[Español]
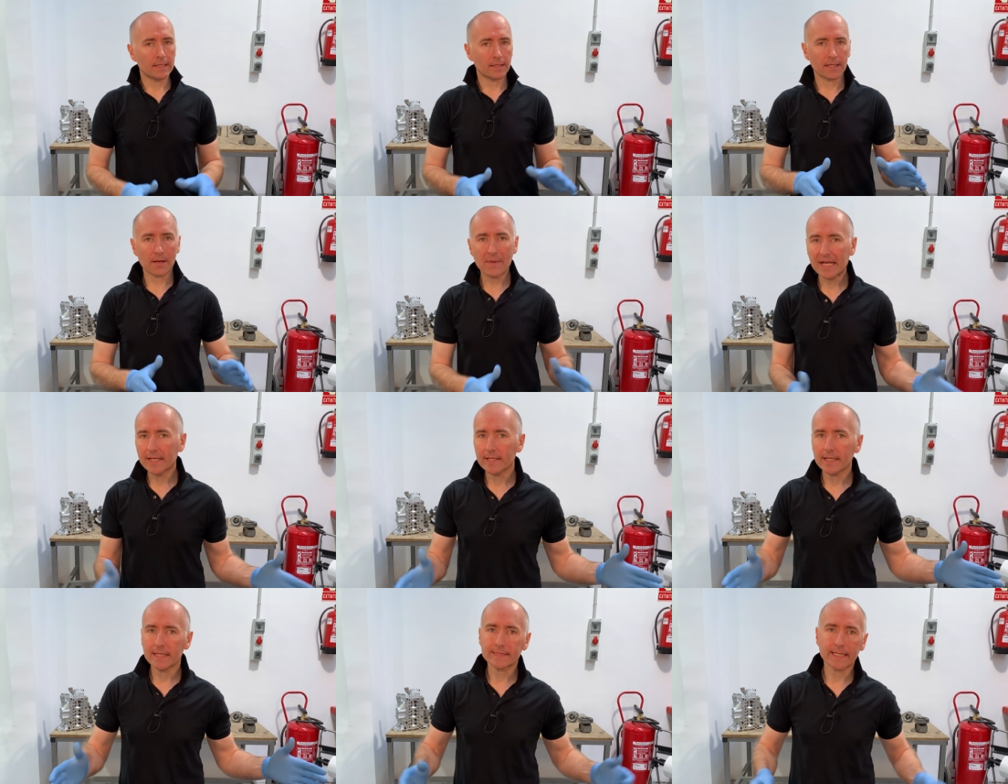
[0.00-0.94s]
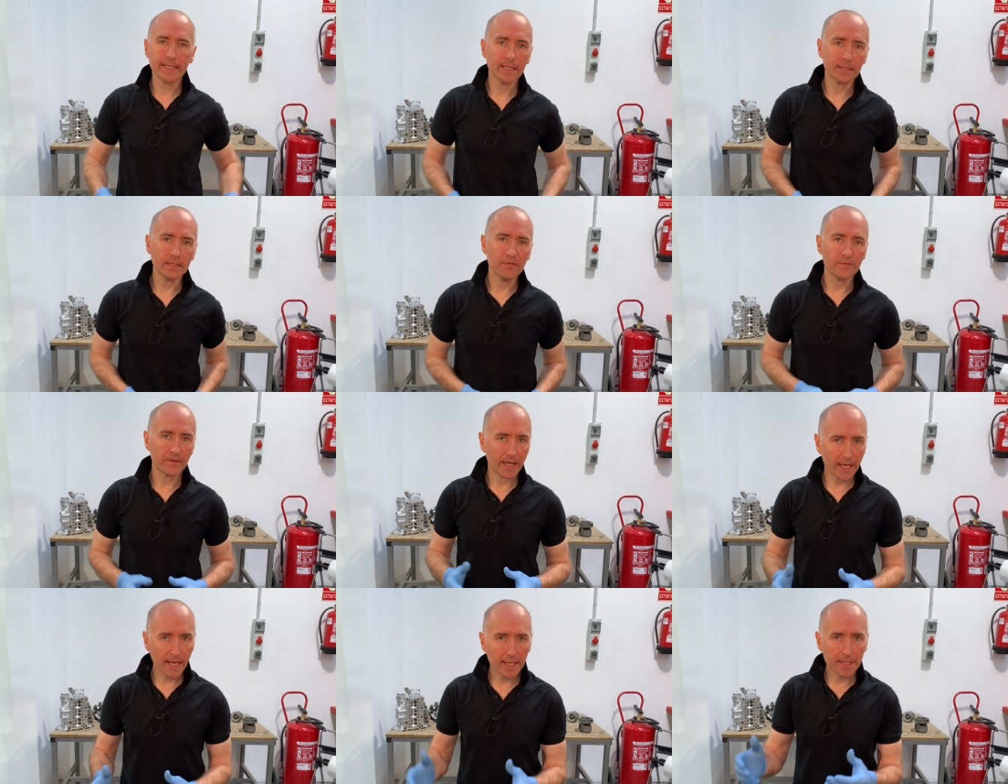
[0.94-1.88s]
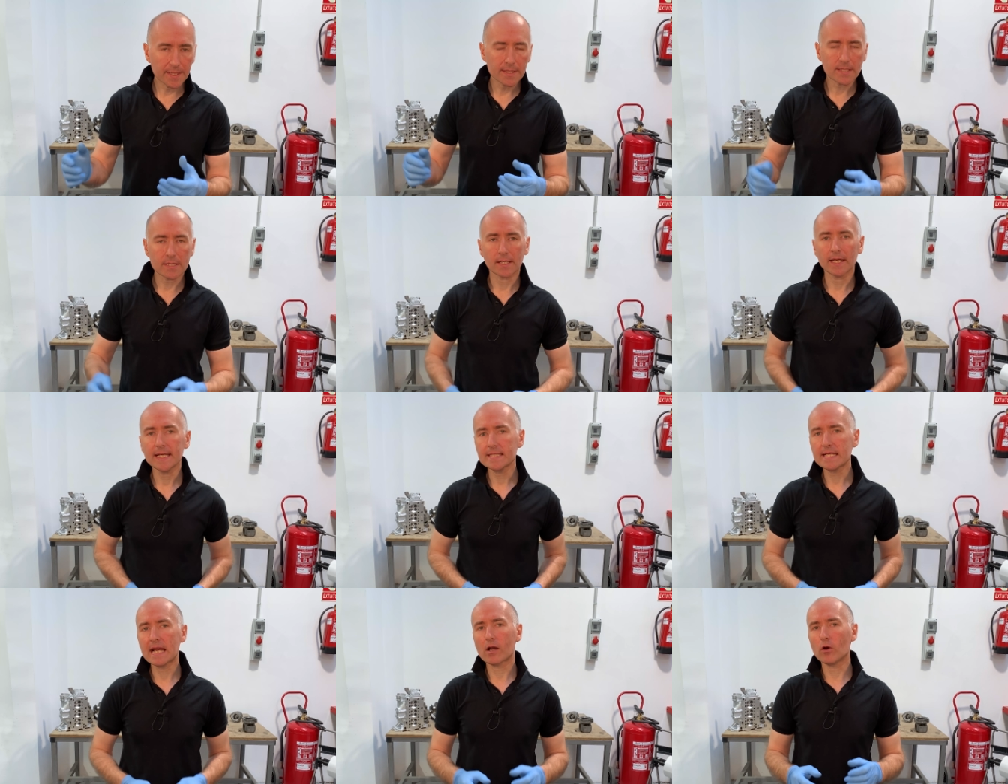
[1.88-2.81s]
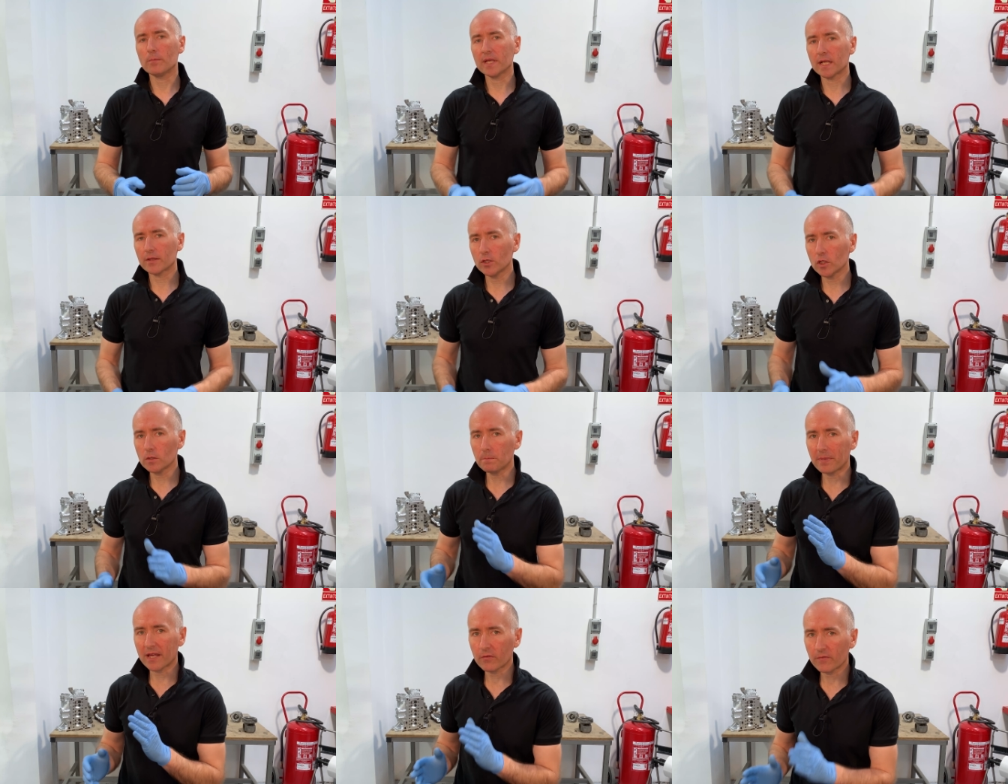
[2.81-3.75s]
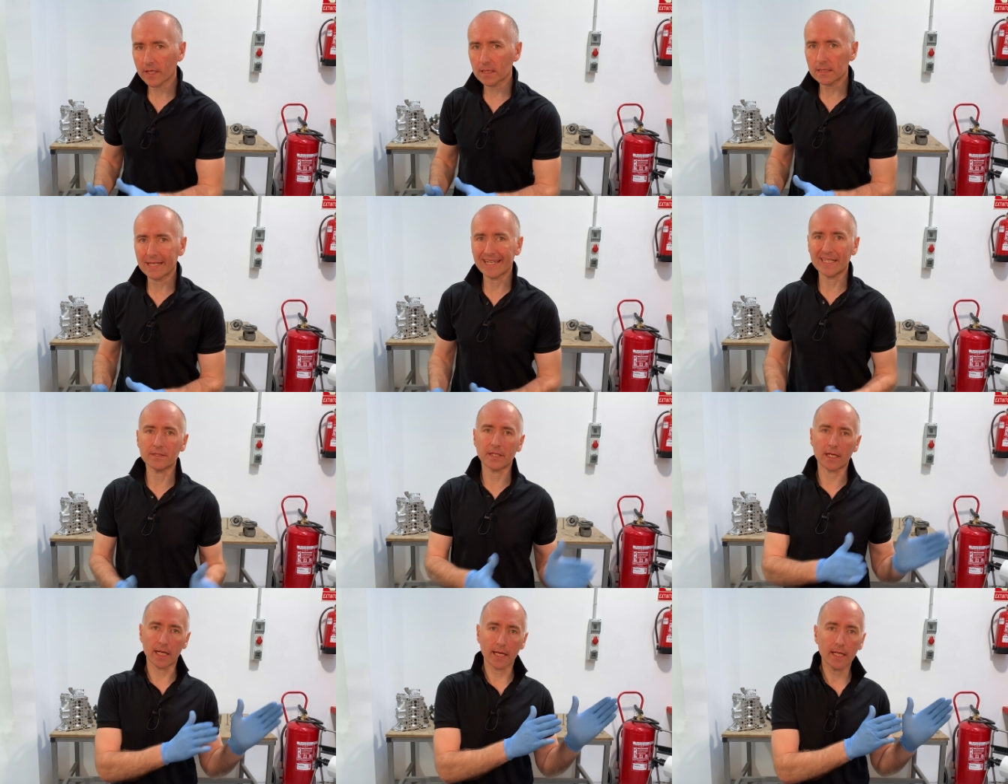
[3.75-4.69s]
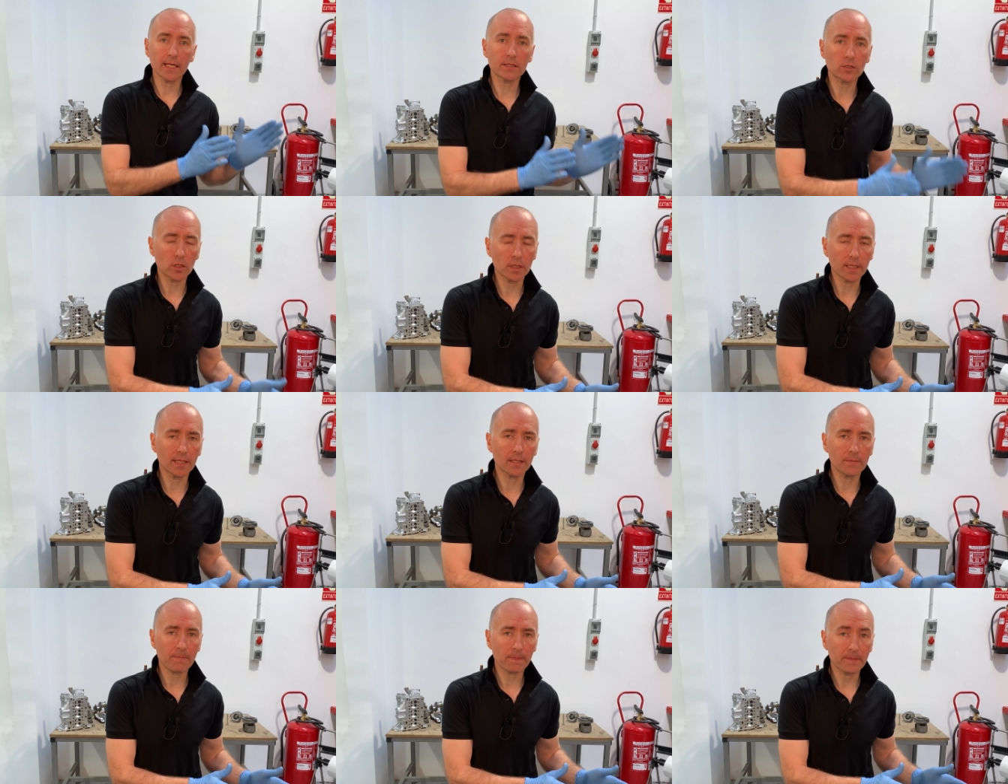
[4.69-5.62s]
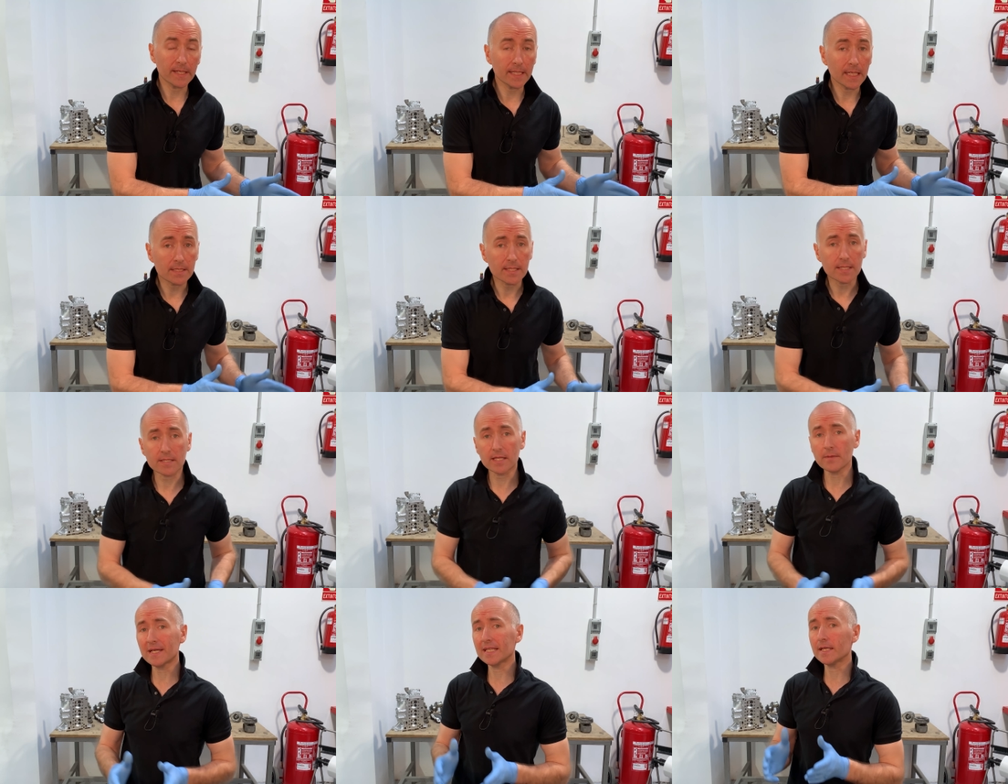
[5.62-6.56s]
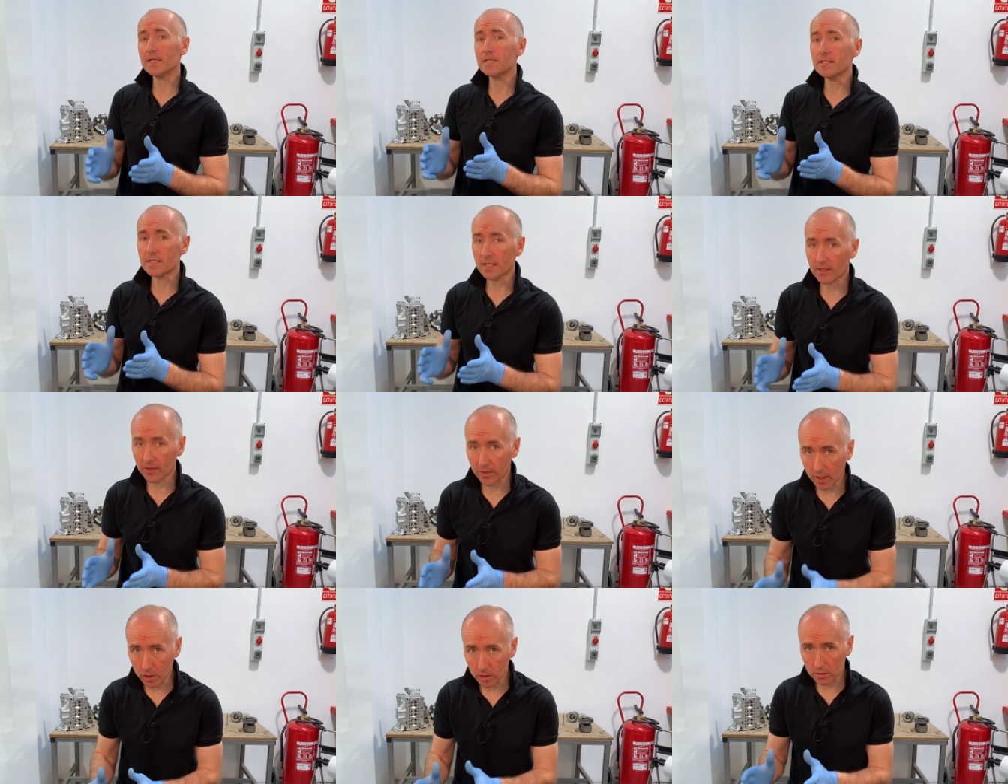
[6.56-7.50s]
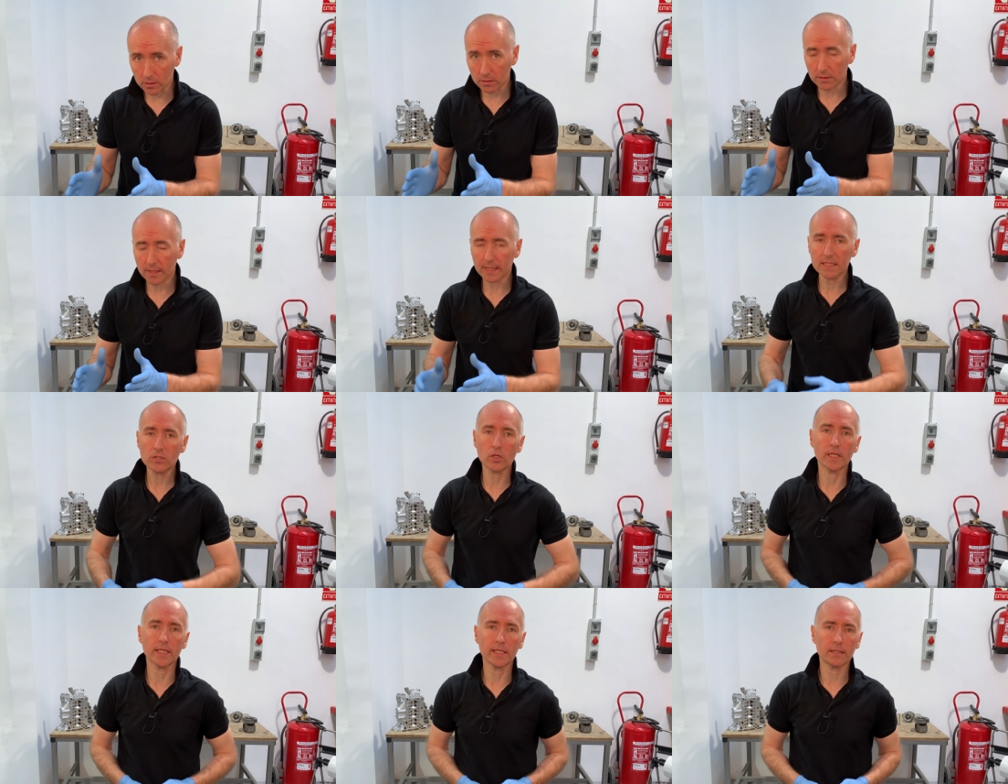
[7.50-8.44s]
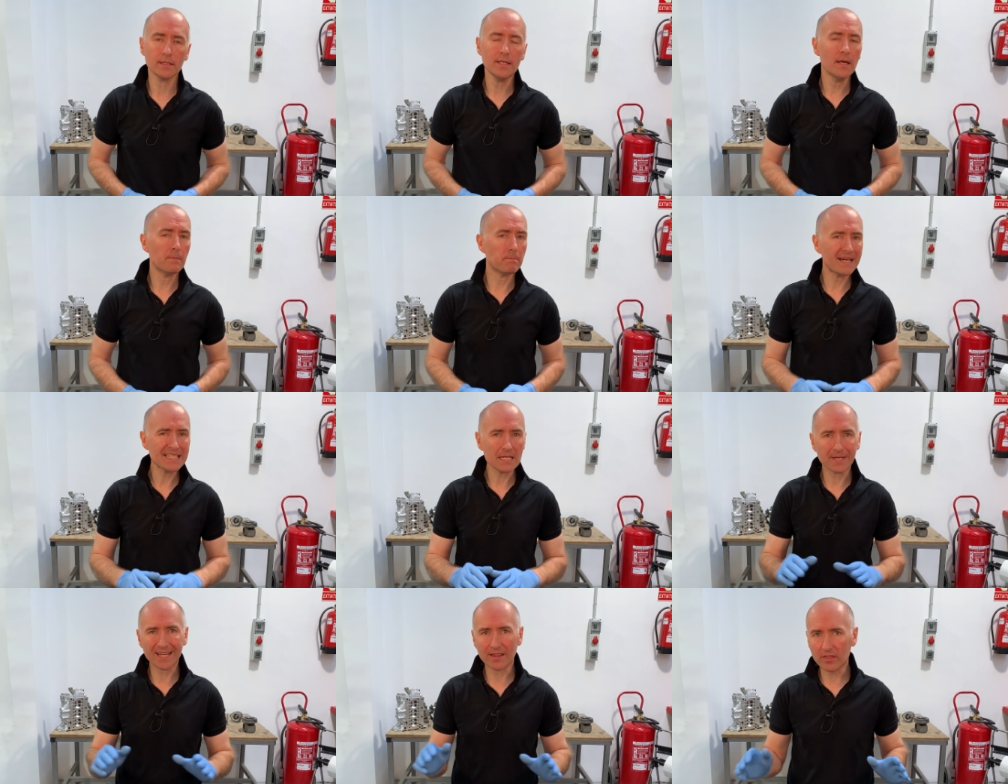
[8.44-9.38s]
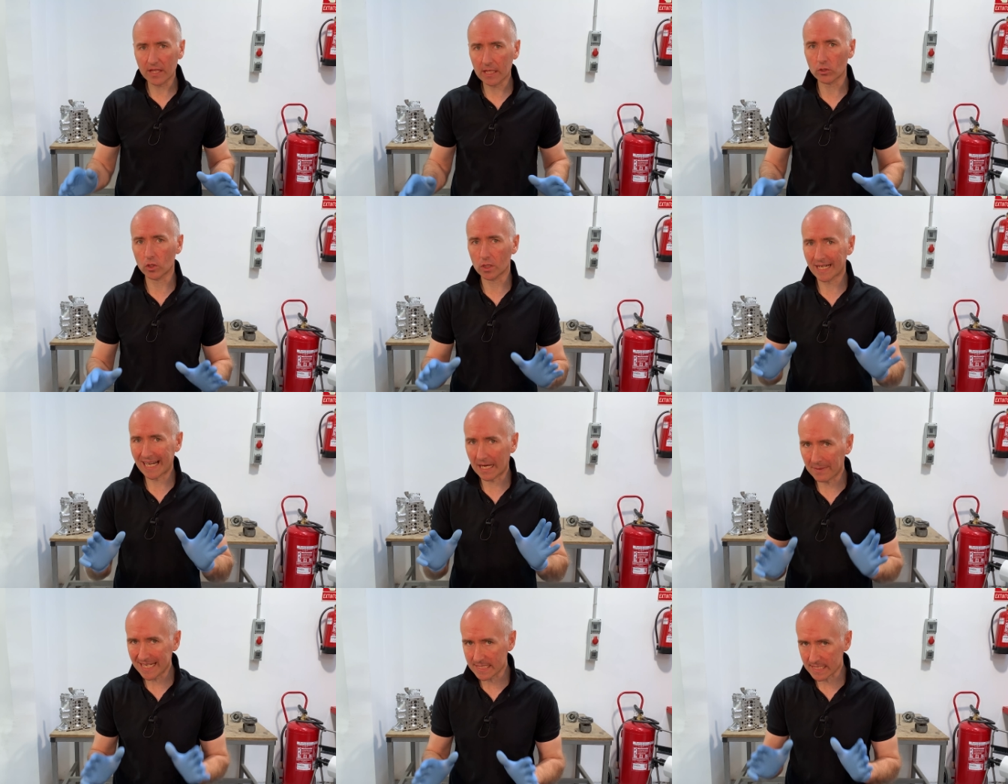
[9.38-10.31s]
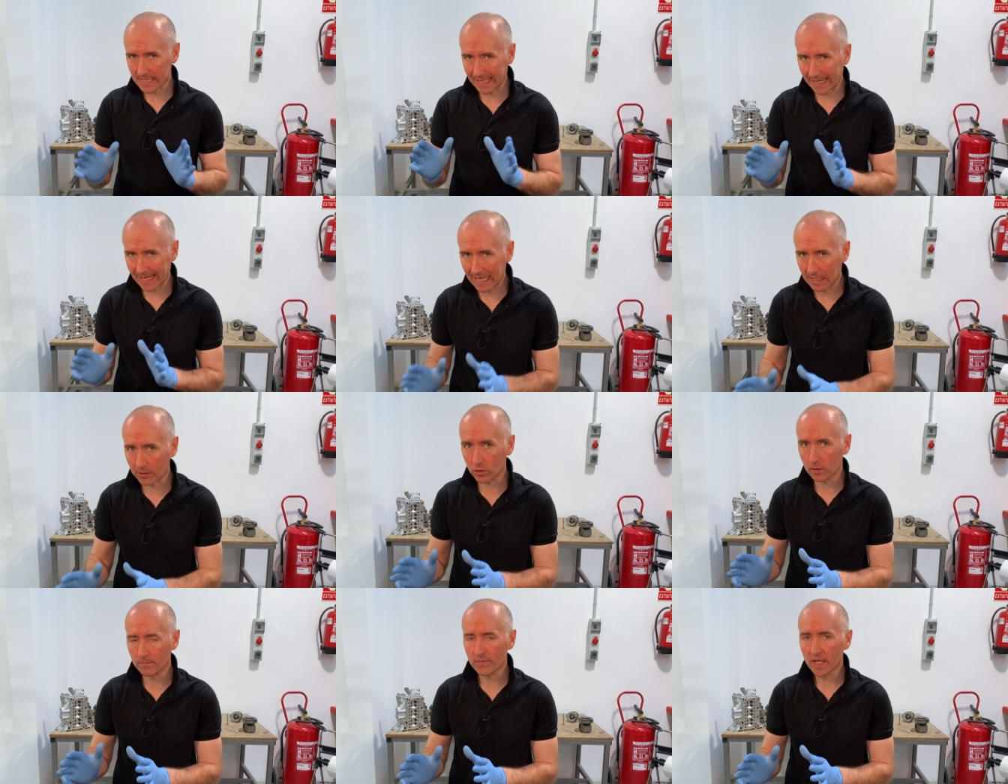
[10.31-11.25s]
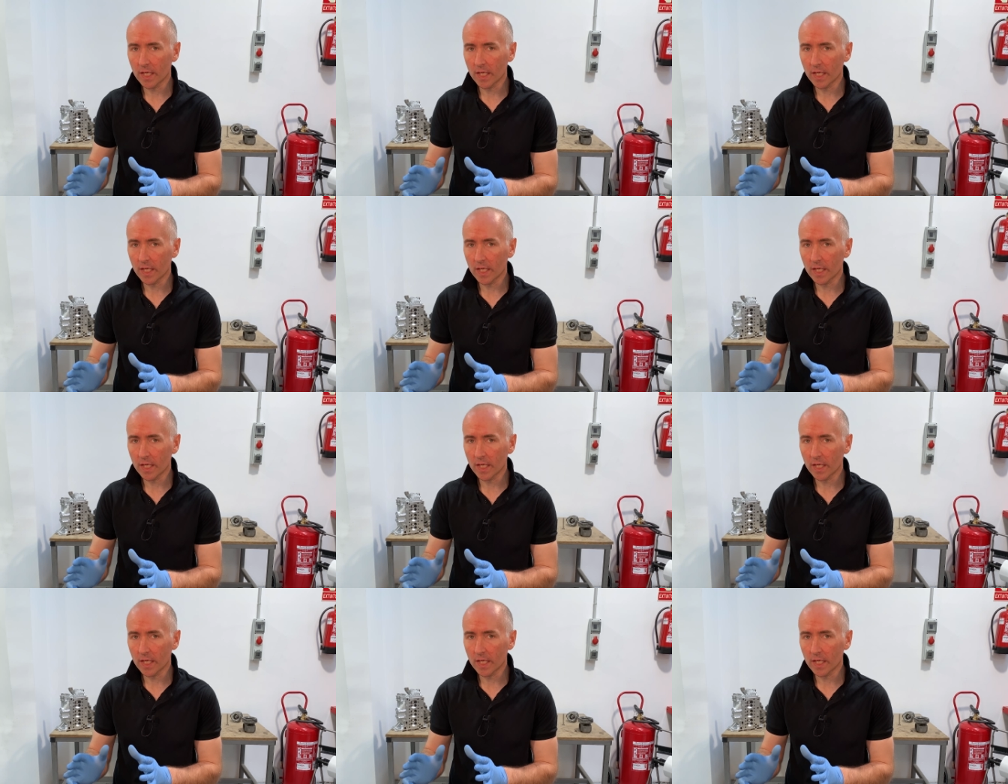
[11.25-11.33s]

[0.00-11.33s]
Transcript: La magia del Sky X es la combinación perfecta entre la electrónica y el sistema de inyección de gasolina más avanzado jamás creado